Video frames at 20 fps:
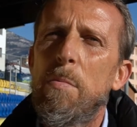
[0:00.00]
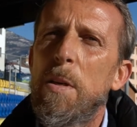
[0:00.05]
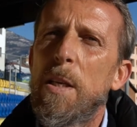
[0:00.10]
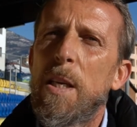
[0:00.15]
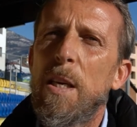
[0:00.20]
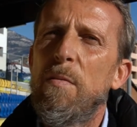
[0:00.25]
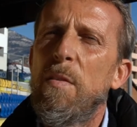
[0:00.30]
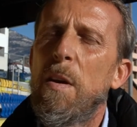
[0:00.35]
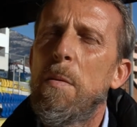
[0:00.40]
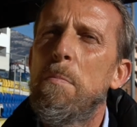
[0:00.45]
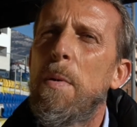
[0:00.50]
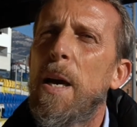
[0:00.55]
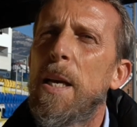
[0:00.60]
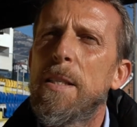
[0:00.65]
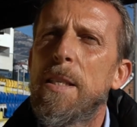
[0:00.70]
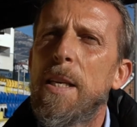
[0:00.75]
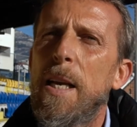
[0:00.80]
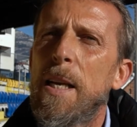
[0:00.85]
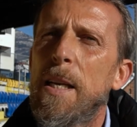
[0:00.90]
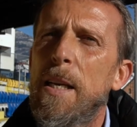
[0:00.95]
perché va in
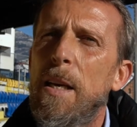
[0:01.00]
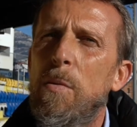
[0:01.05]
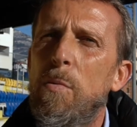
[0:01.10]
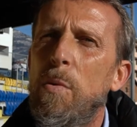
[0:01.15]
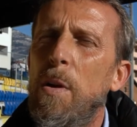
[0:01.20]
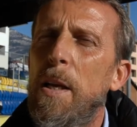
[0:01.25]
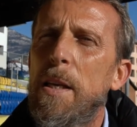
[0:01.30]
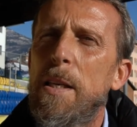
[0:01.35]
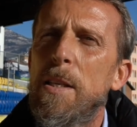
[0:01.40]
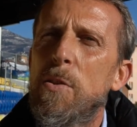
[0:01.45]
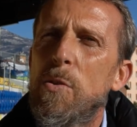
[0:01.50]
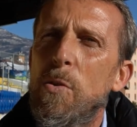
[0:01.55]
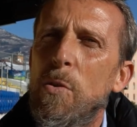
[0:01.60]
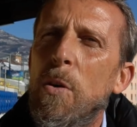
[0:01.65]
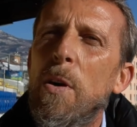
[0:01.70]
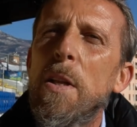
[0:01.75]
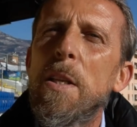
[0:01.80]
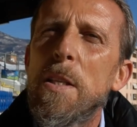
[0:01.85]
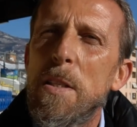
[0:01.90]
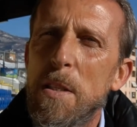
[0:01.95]
base anche a quelle che
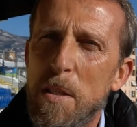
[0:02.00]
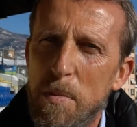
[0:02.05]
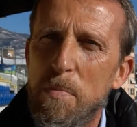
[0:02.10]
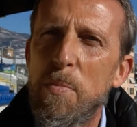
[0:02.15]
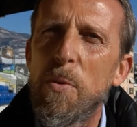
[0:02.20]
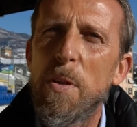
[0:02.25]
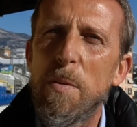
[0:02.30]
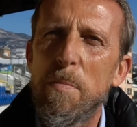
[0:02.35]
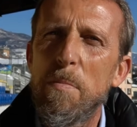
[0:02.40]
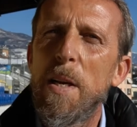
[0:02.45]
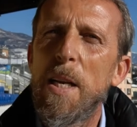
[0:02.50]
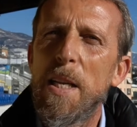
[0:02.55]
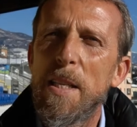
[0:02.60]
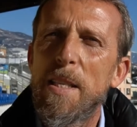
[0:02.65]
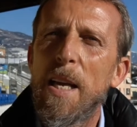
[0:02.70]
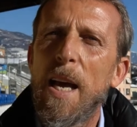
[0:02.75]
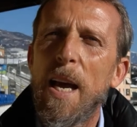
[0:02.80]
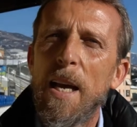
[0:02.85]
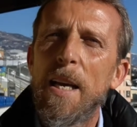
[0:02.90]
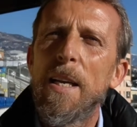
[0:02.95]
sono le
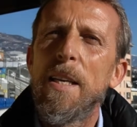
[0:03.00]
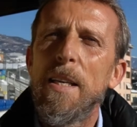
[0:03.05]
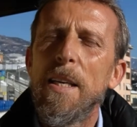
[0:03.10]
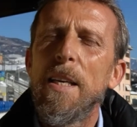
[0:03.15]
disponibilità